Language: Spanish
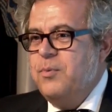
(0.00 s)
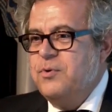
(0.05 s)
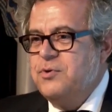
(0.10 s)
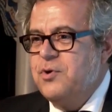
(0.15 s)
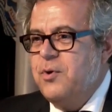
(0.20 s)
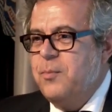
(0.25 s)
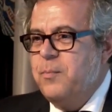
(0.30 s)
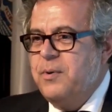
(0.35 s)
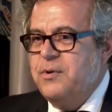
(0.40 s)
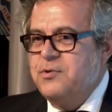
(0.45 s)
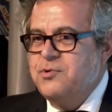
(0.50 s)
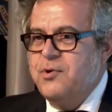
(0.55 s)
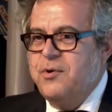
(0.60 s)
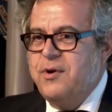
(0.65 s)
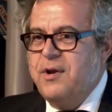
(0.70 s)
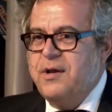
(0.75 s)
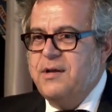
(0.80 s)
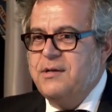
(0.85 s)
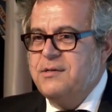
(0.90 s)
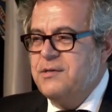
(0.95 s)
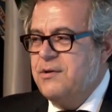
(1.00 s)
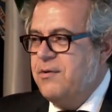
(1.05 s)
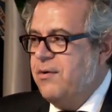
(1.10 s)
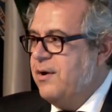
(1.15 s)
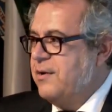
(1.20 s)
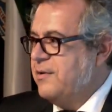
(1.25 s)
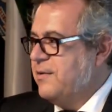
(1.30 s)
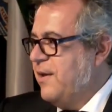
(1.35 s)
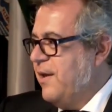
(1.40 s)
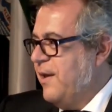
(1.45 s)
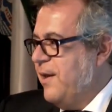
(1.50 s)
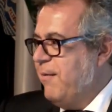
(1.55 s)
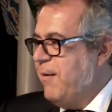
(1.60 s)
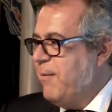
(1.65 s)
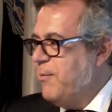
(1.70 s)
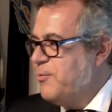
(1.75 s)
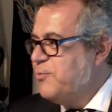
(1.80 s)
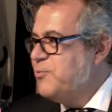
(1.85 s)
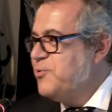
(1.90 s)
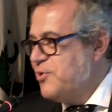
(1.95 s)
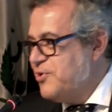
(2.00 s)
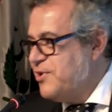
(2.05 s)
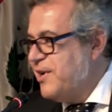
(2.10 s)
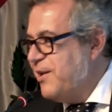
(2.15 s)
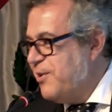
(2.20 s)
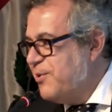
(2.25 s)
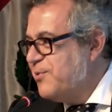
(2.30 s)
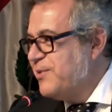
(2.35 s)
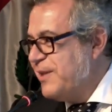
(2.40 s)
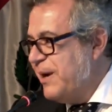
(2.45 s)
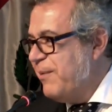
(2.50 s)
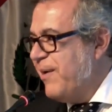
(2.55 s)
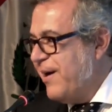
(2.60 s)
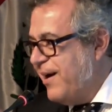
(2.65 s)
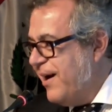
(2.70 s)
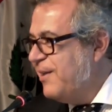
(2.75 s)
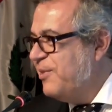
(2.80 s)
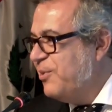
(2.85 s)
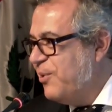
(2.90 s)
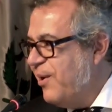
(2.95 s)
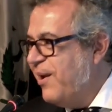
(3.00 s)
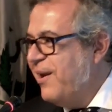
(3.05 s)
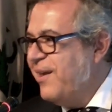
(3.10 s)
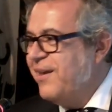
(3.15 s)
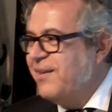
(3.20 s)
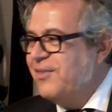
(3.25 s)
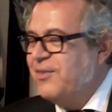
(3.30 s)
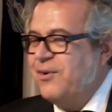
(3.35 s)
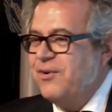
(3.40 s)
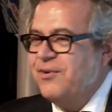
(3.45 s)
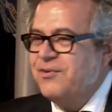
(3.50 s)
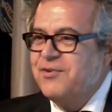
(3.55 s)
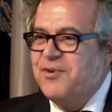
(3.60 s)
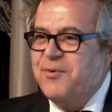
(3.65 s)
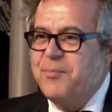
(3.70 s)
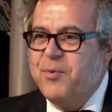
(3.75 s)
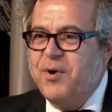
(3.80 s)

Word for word: pues, con personas con las que llevamos muchos años trabajando y leyéndonos,